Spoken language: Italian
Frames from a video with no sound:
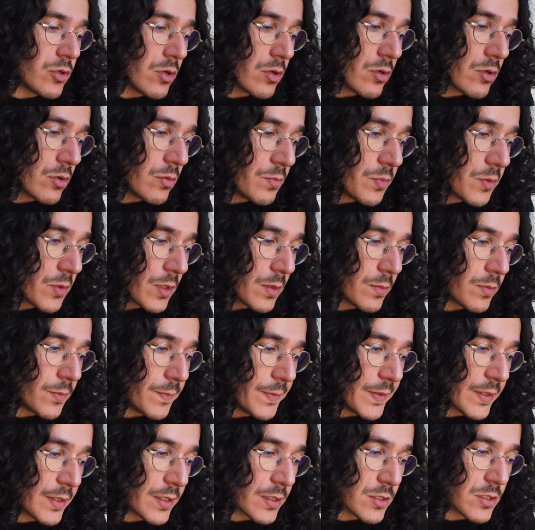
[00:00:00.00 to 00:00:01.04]
giorni un po' la
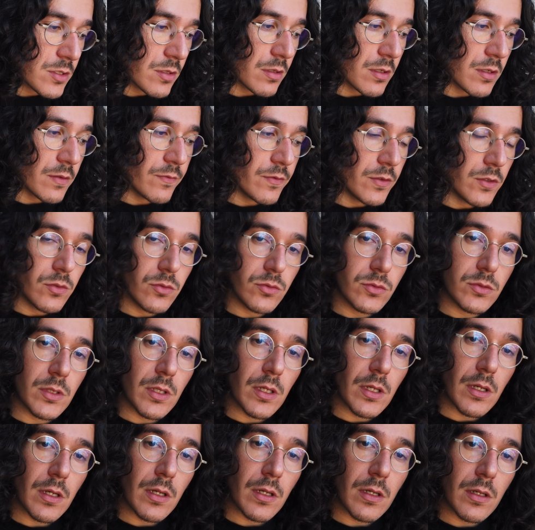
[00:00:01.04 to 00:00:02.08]
pubblicazione è
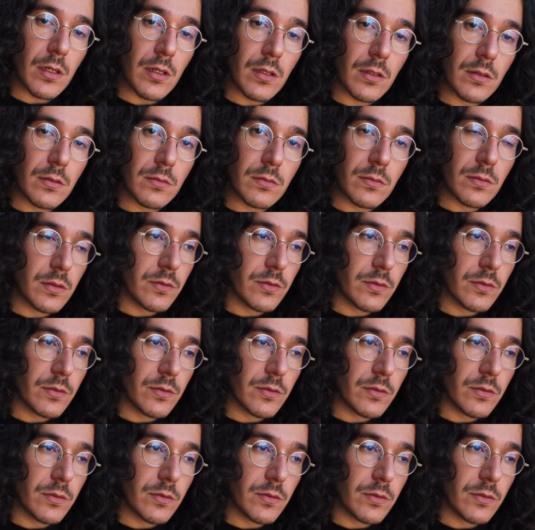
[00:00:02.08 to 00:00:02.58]
venuta,